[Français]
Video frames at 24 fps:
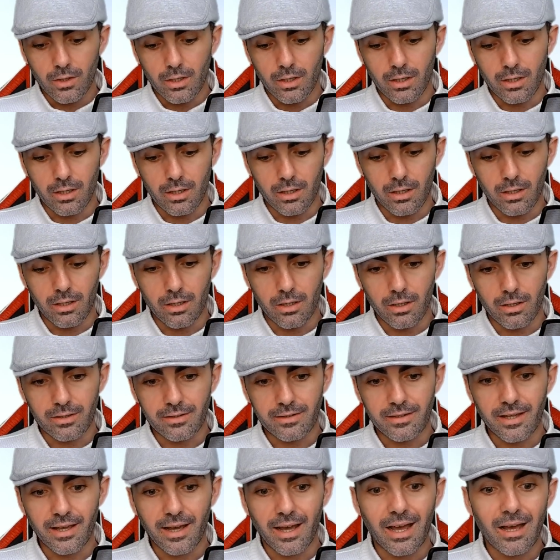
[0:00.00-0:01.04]
Euh,
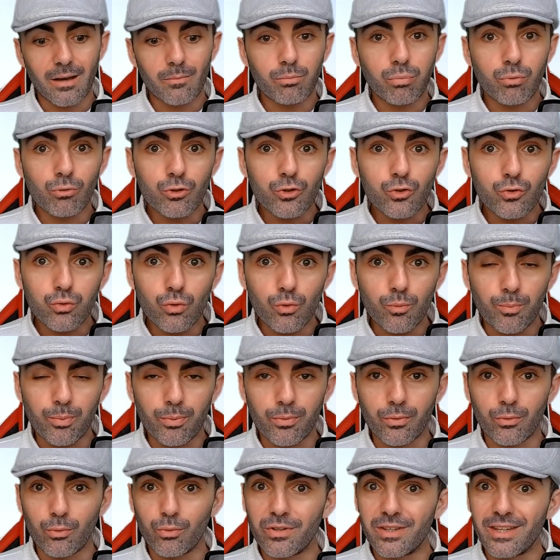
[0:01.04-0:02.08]
terrain bon
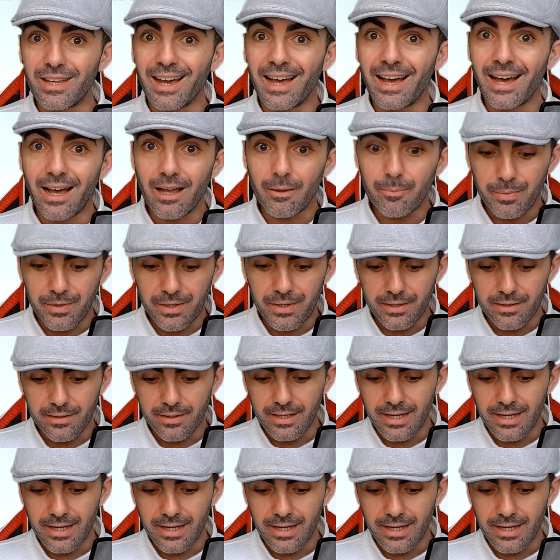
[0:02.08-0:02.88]
souple ou terrain rapide,